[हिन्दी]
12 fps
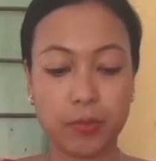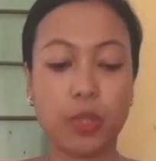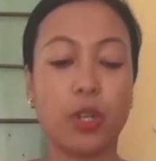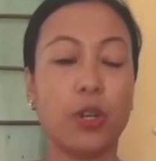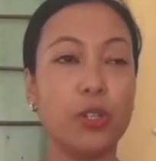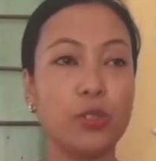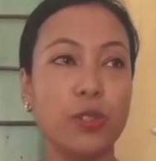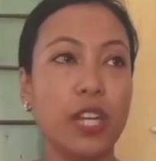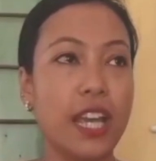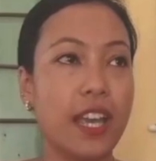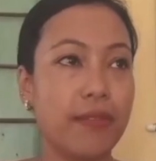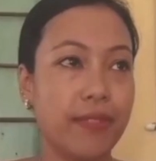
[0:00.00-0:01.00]
बोरो
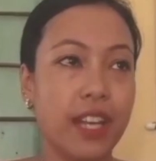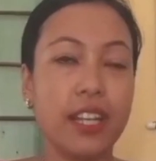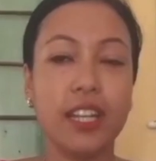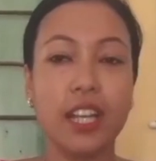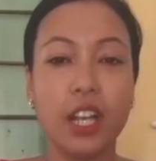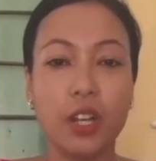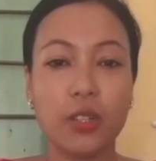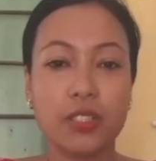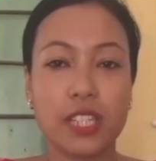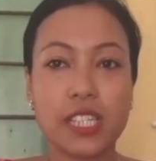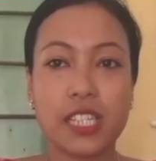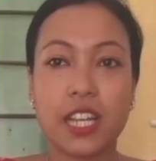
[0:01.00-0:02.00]
ठुनला याफात
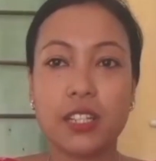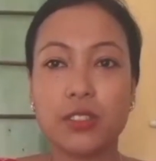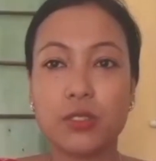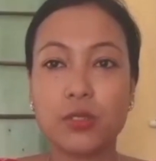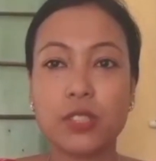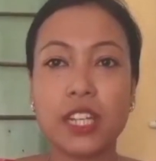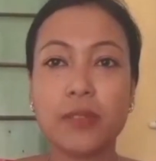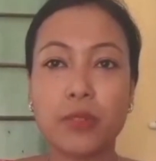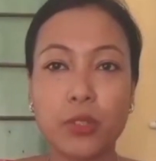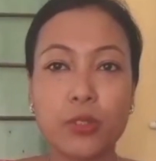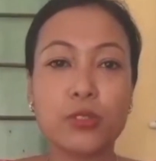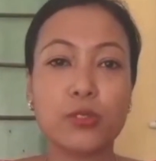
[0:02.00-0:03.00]
उसके साथ स्टूडेंट
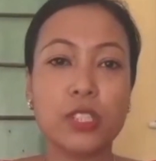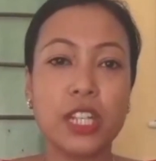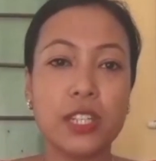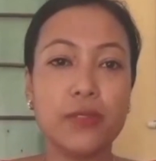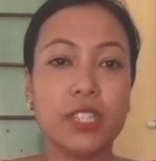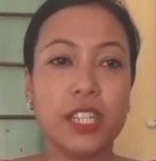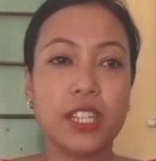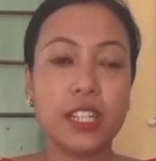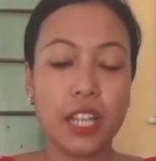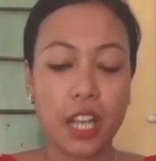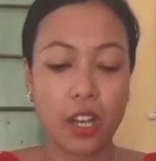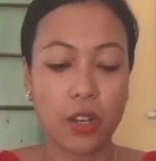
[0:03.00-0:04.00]
बोरो स्टूडेंट
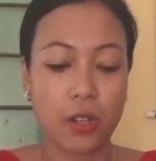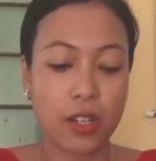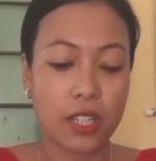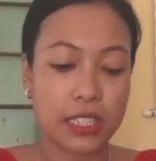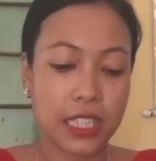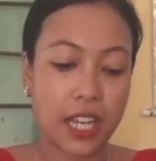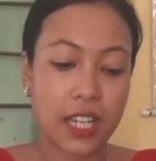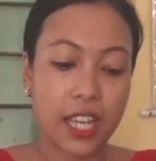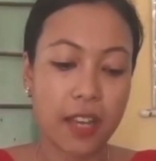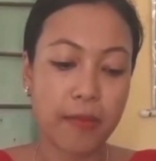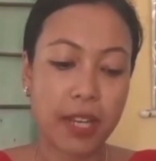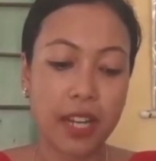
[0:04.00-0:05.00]
यूनियन और साथ
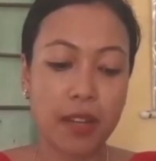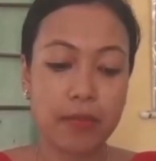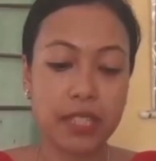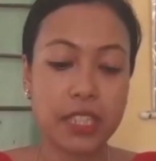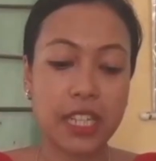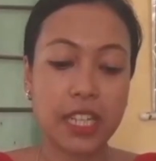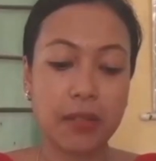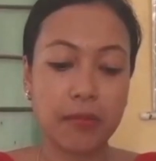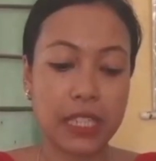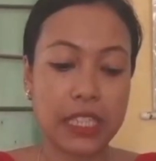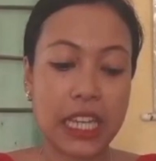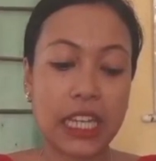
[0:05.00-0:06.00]
ही हमारा बीटीए
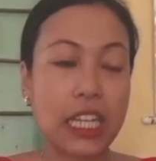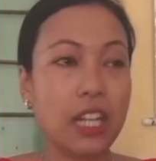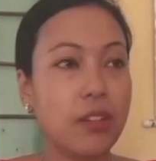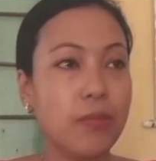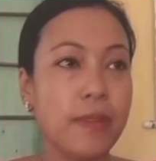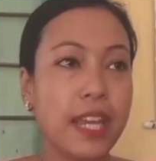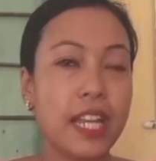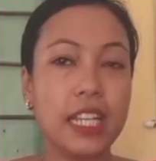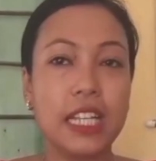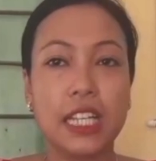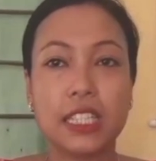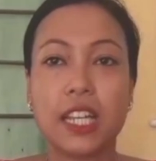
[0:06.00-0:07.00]
बीटीए डी
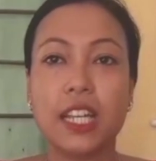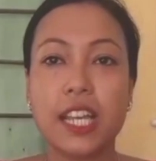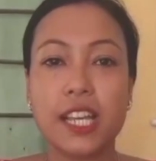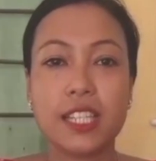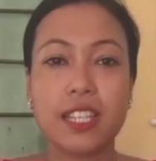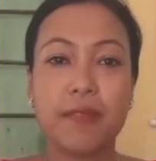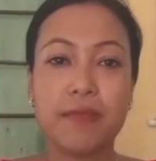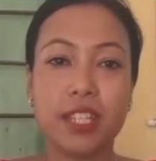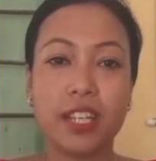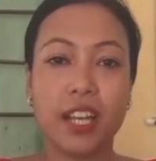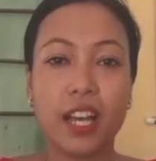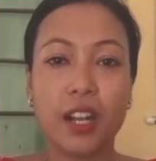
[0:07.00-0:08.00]
गवर्नमेंट साथ ही असम
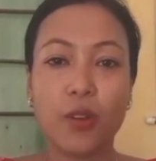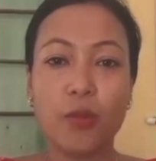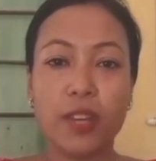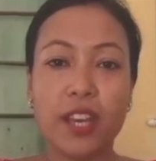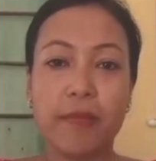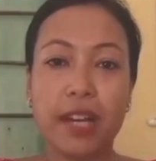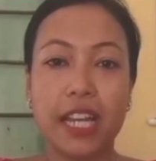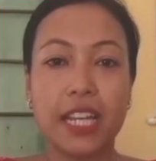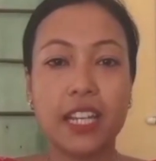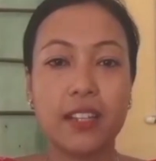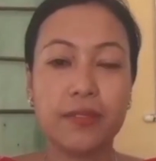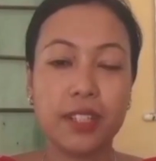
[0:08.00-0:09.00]
सरकार को भी हमारी
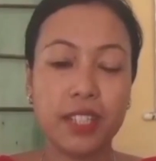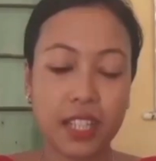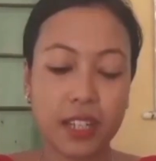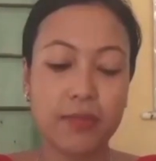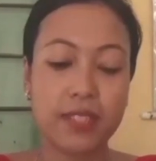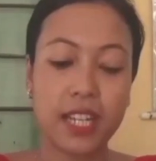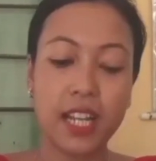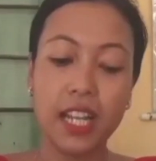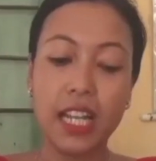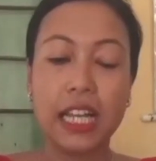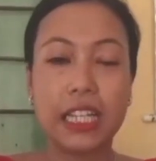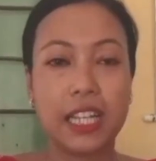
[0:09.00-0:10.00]
तरफ से
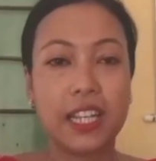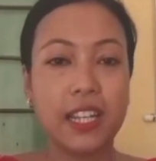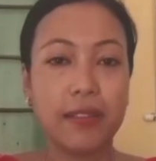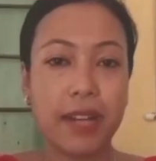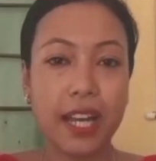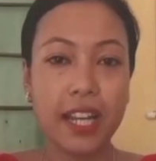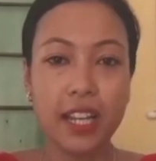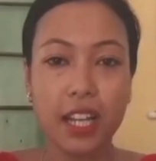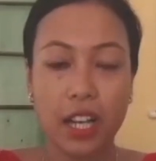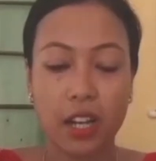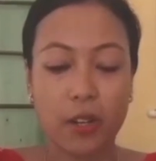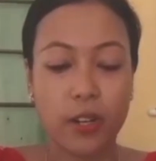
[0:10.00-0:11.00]
धन्यवाद
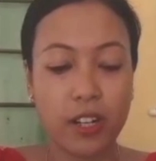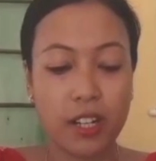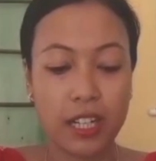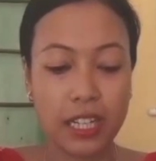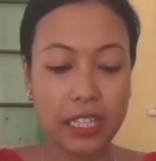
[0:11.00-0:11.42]
और